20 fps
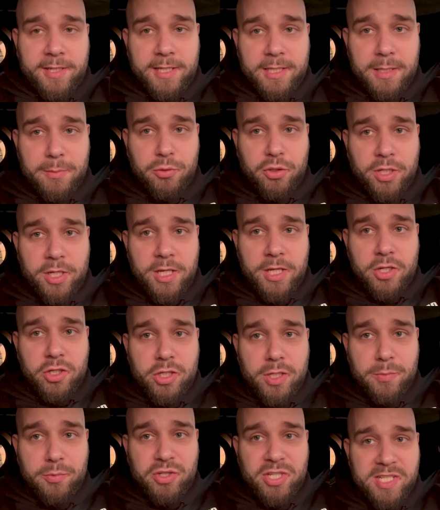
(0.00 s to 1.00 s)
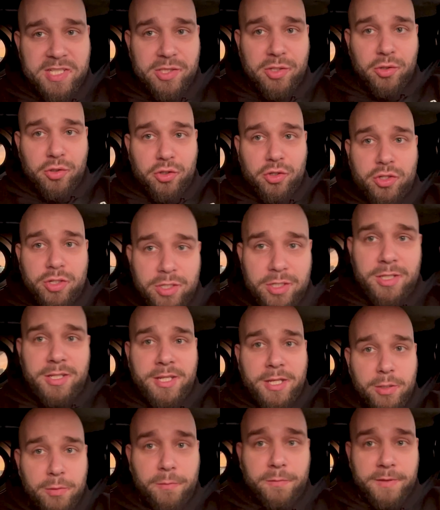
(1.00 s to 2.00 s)
kiedy przejeżdżam przez coś
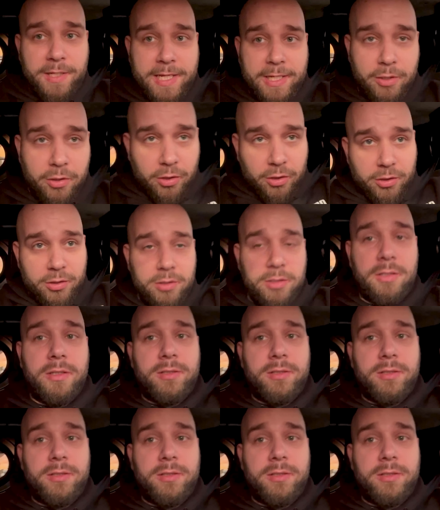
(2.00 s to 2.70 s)
nierównego,